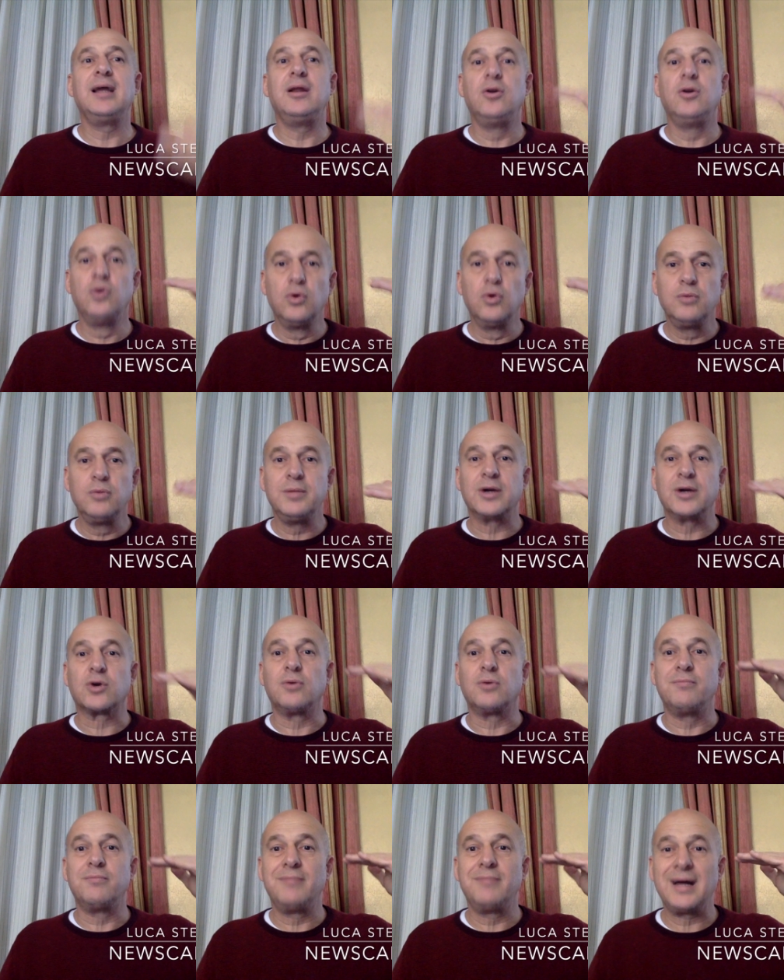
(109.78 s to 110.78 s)

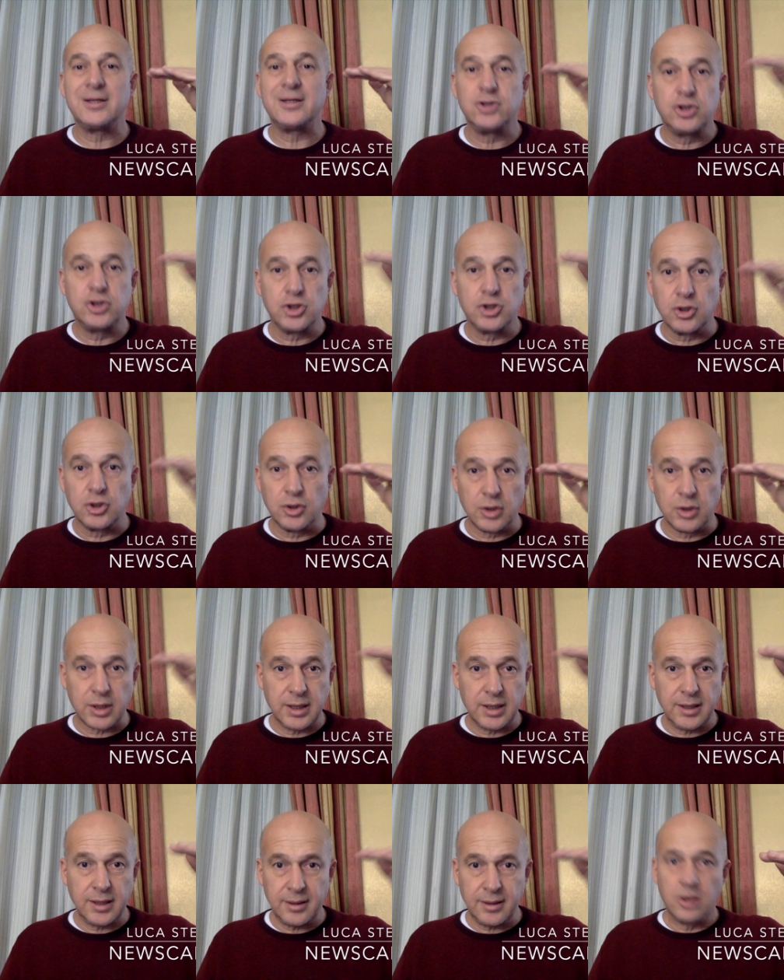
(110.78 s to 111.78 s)
numero
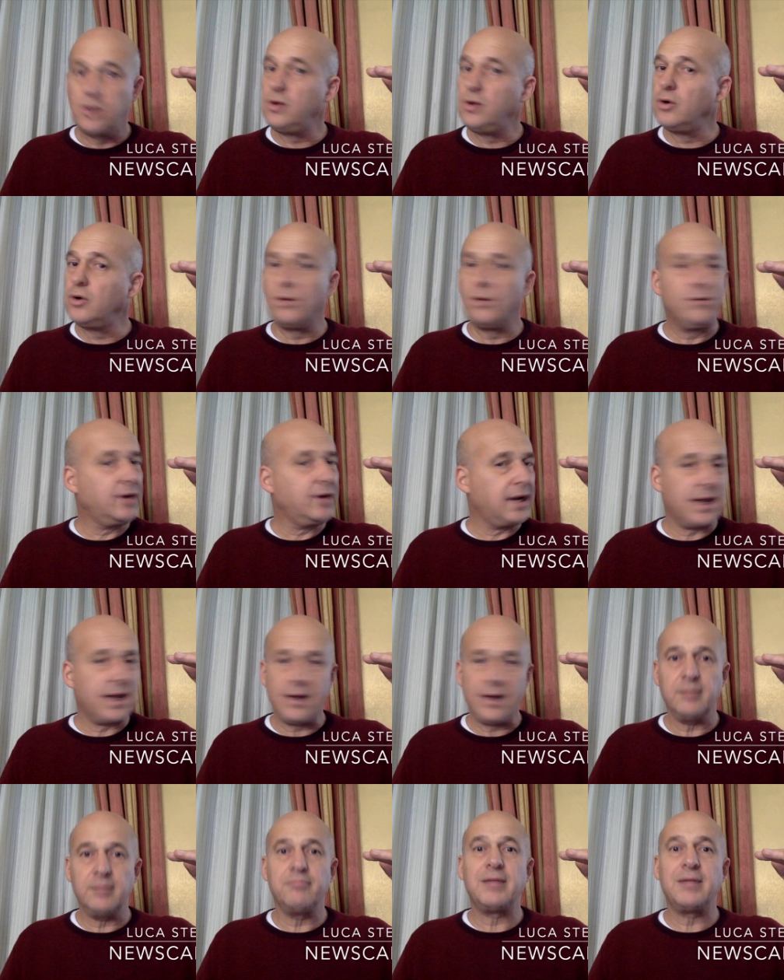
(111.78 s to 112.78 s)
maggiore non
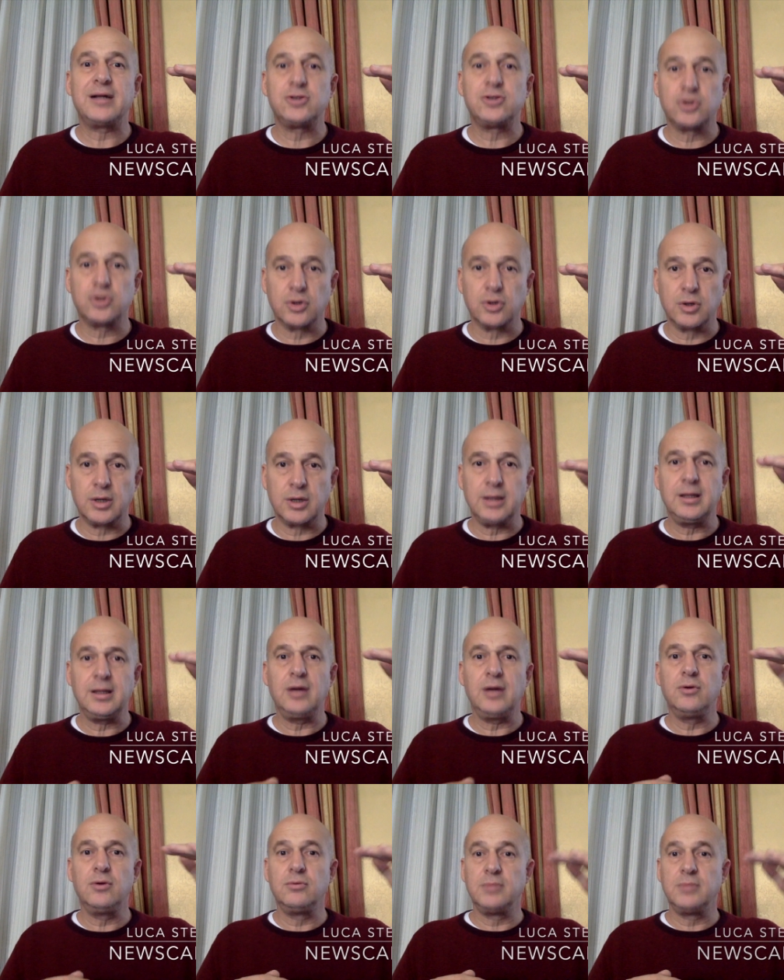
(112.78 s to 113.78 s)
è maggiore
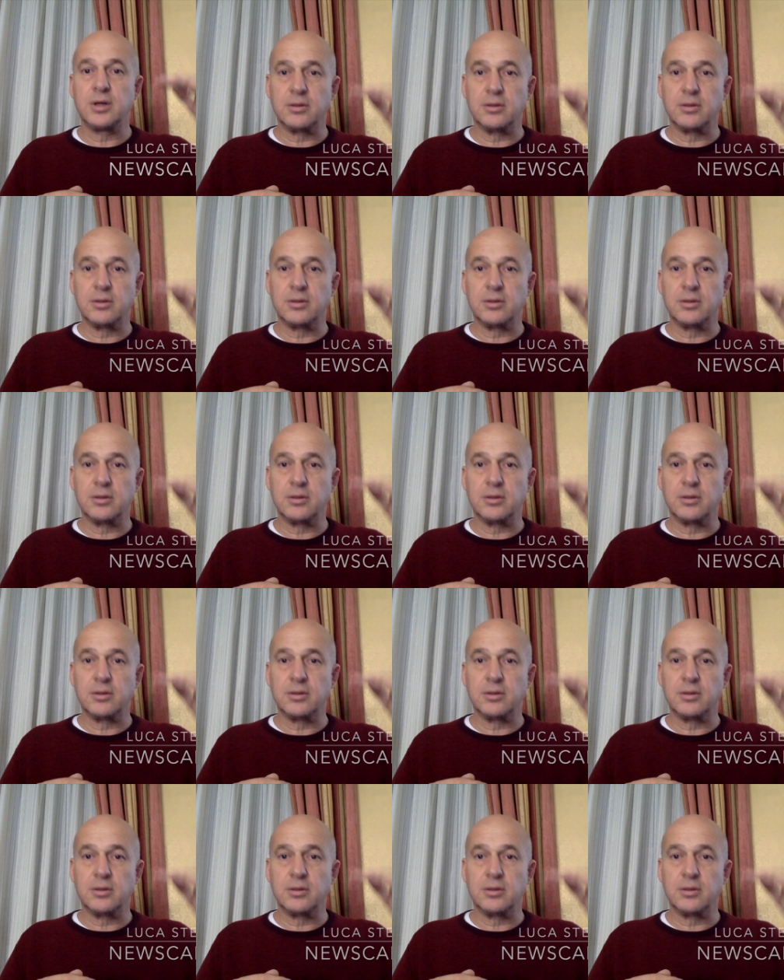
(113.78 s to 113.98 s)
del numero